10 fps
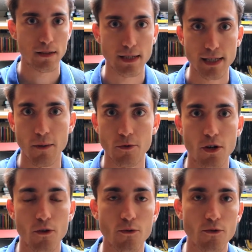
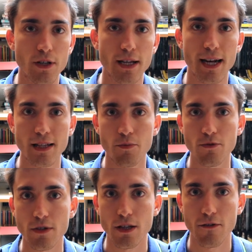Diciamocelo, uno dei grandi
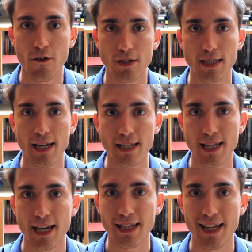punti di forza della
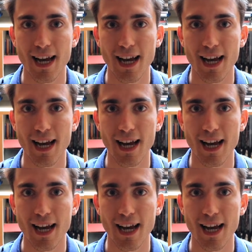saga di